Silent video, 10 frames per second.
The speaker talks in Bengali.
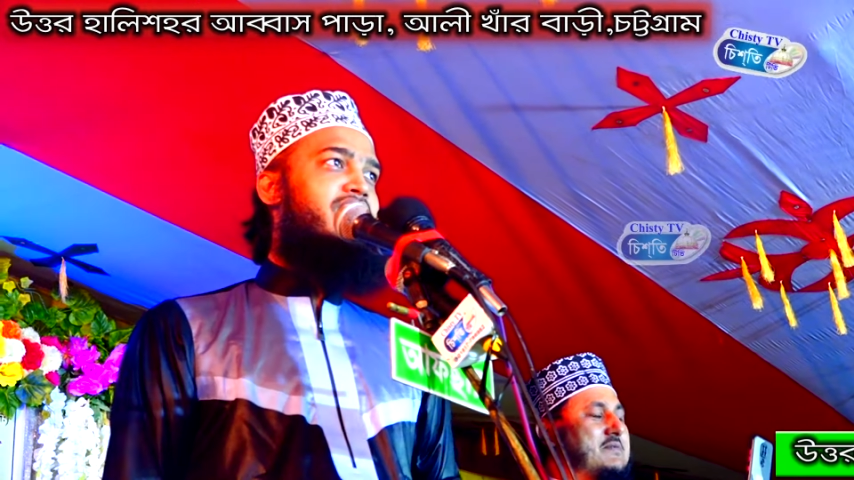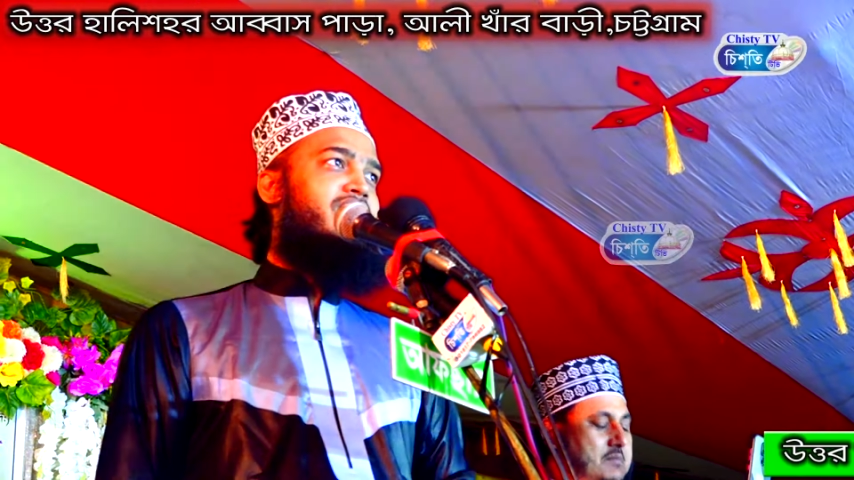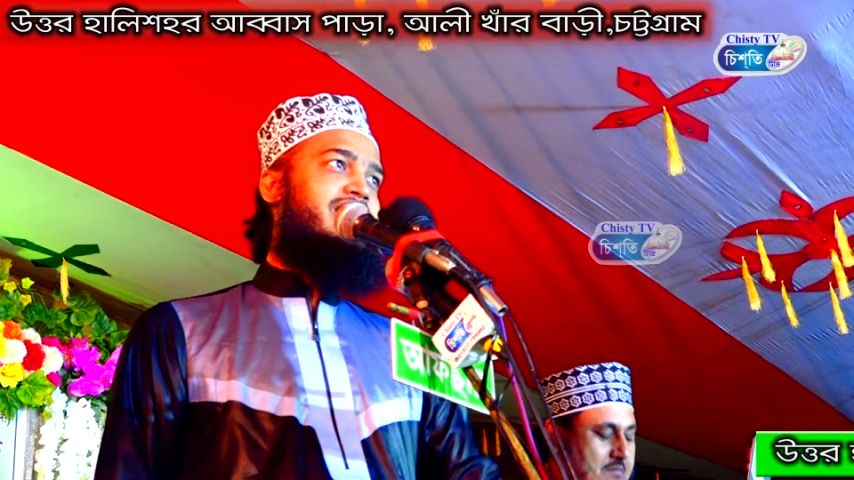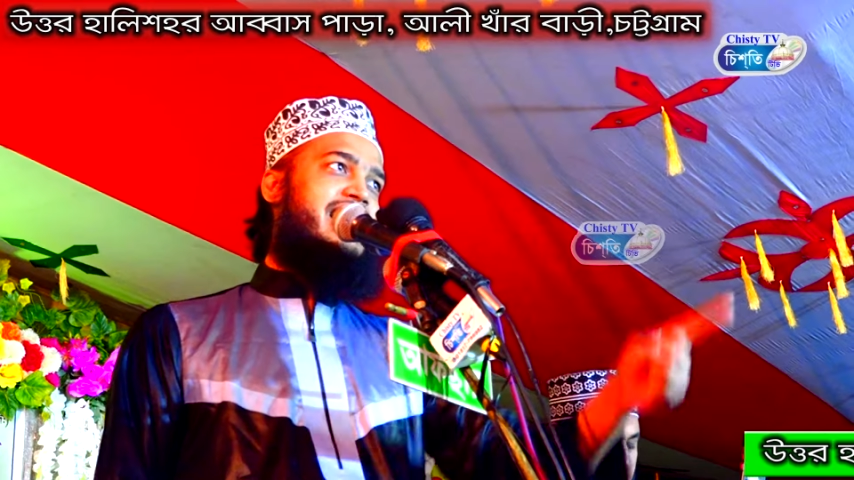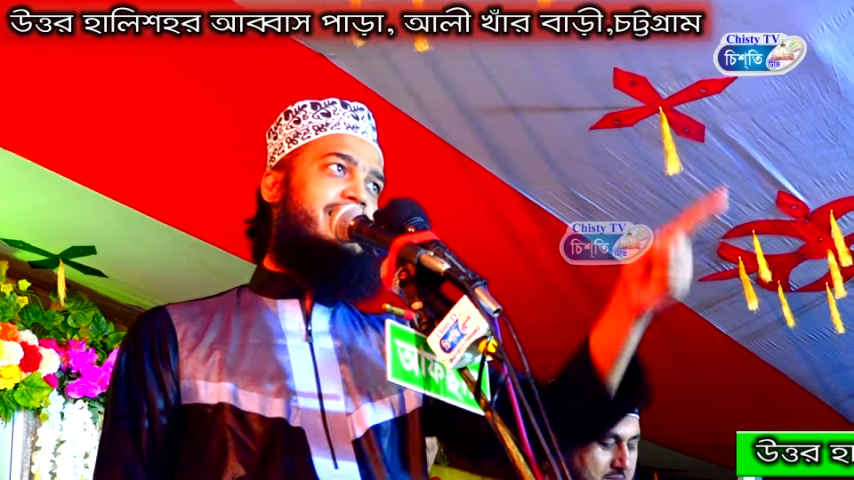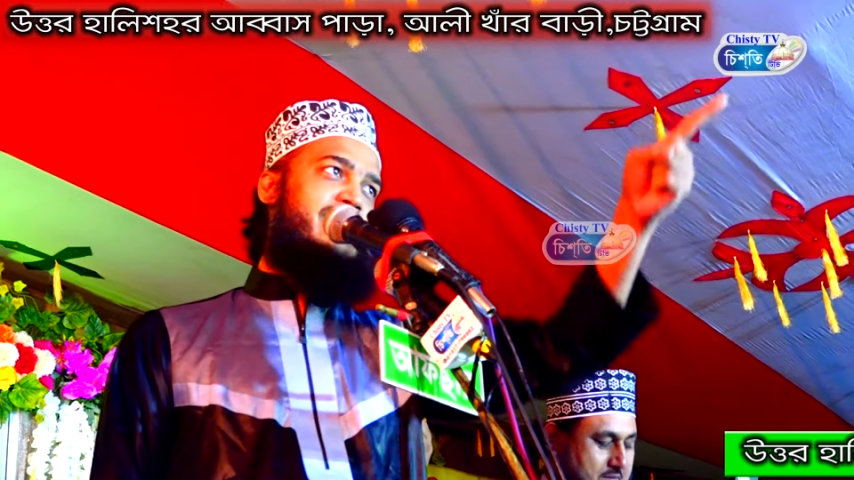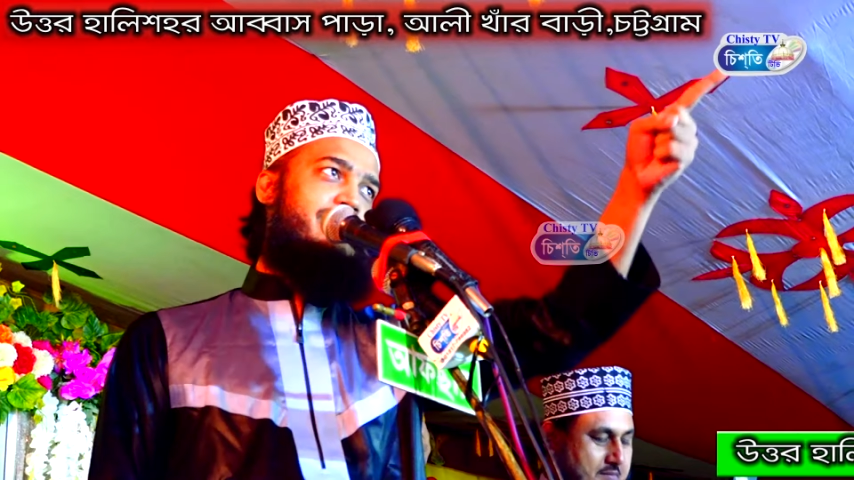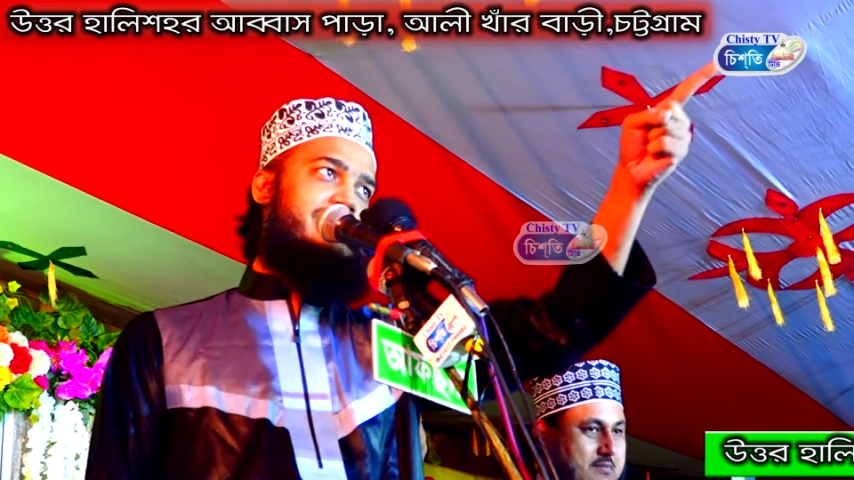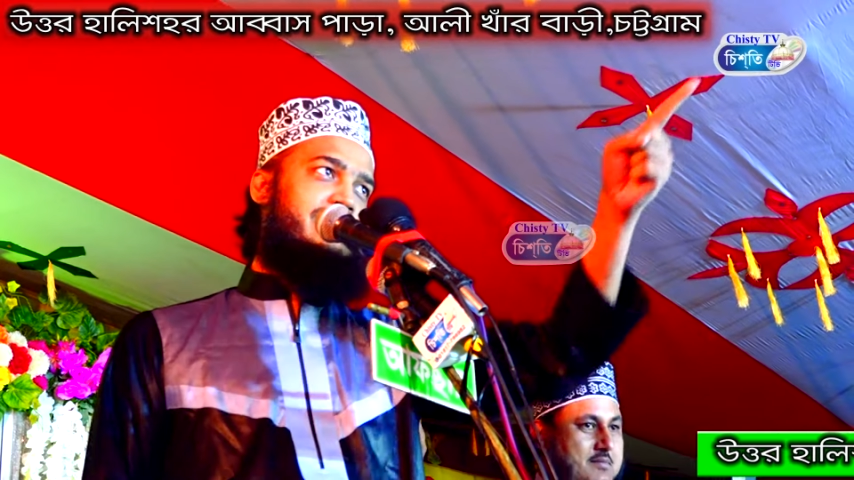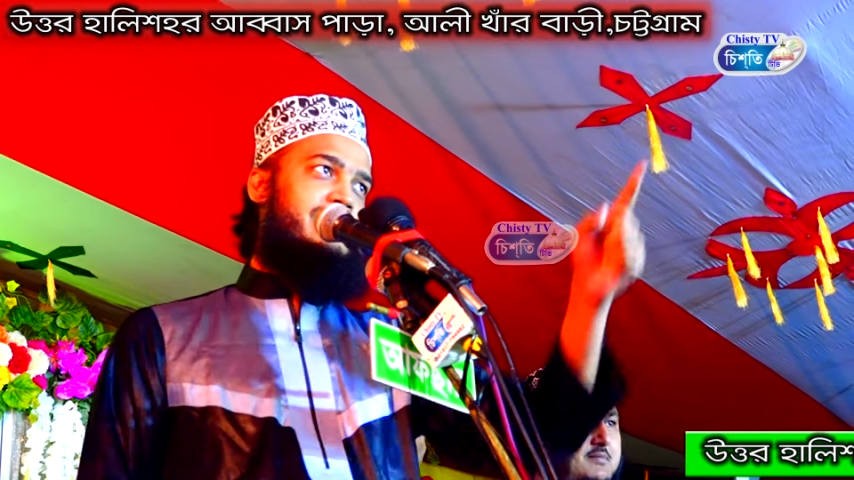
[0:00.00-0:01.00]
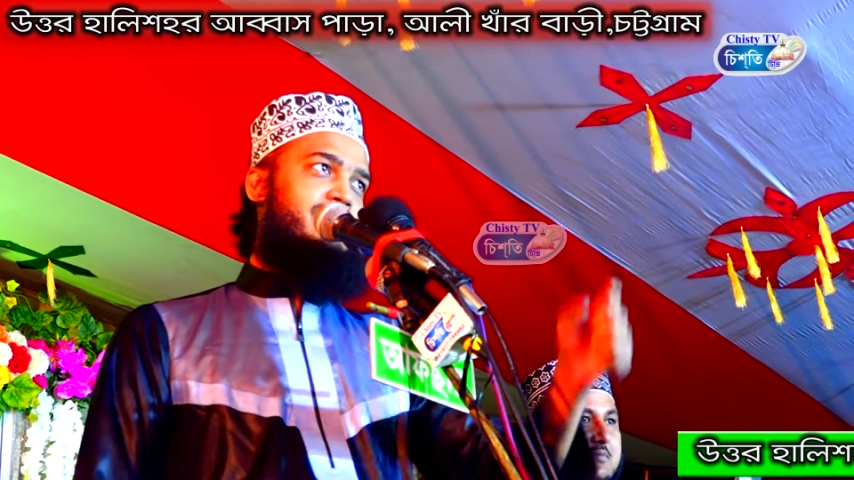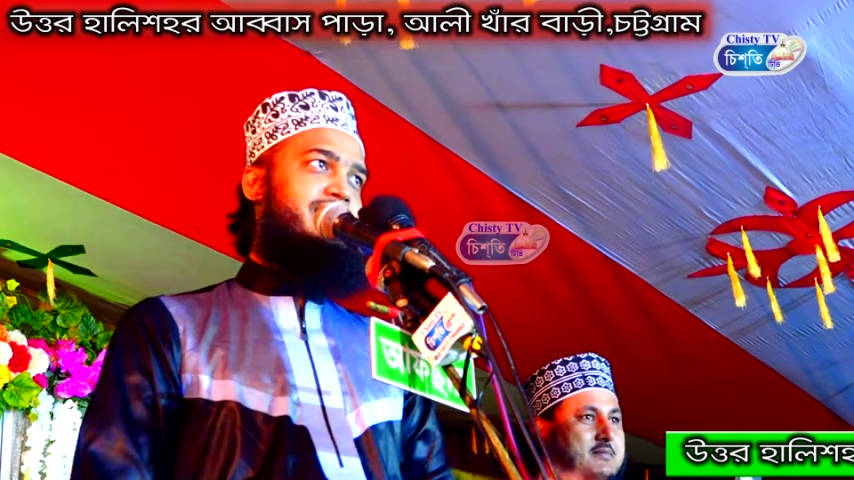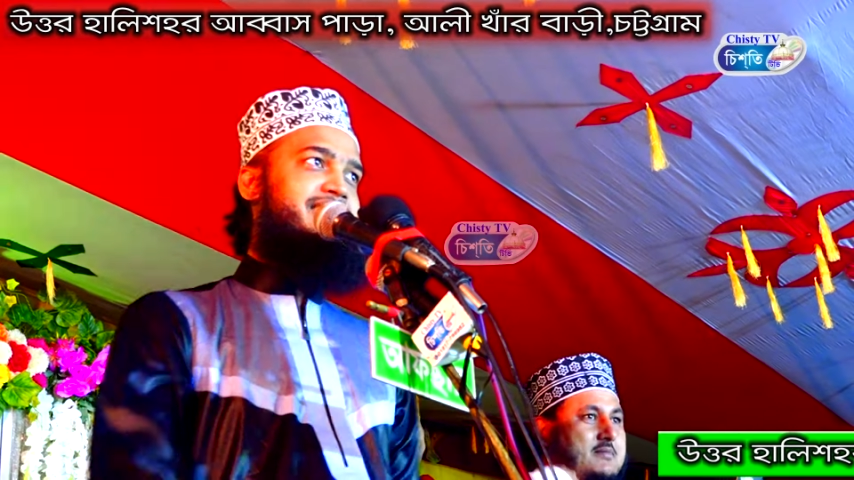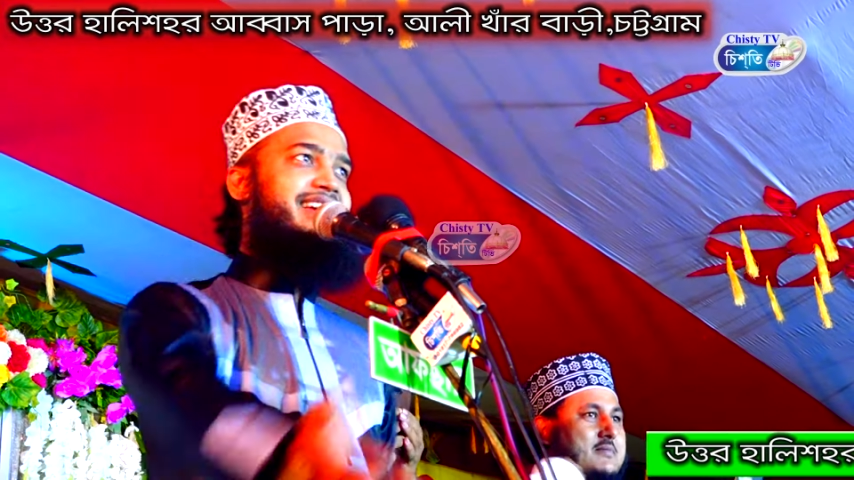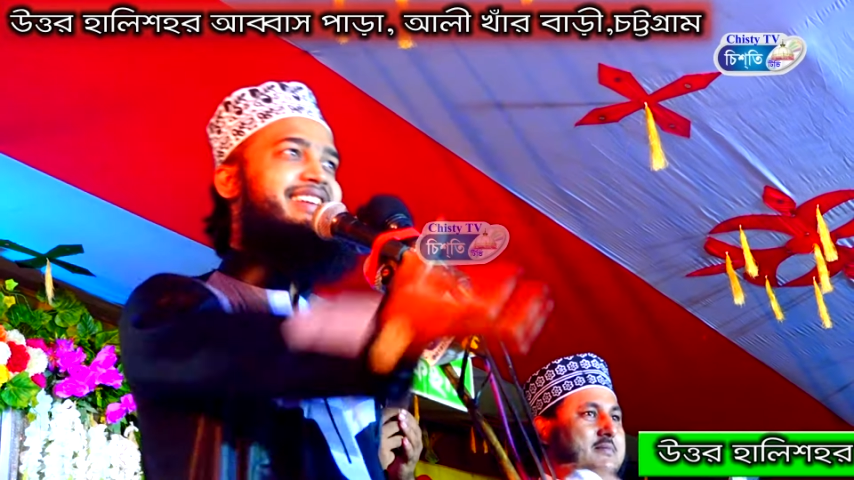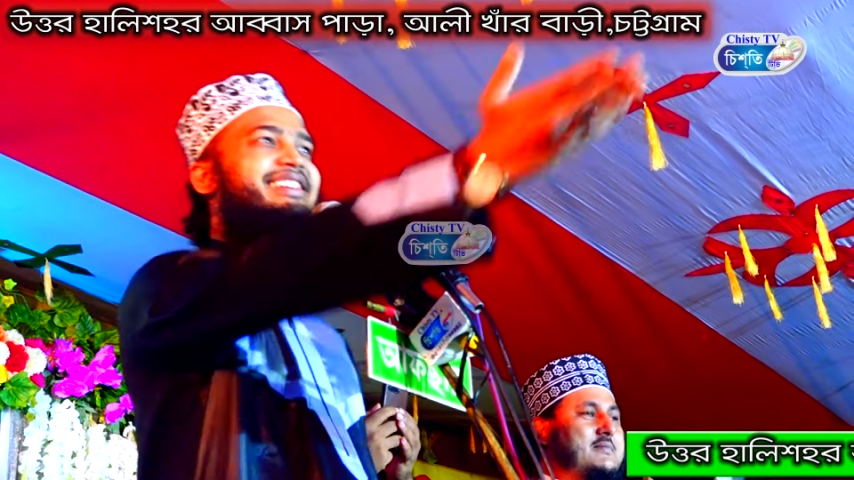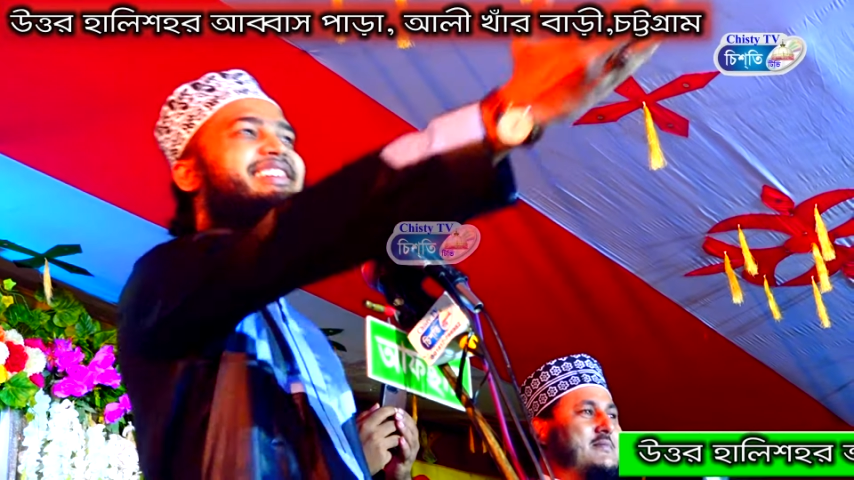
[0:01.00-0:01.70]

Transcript: নতক আর মেহমানদারি করিস জানি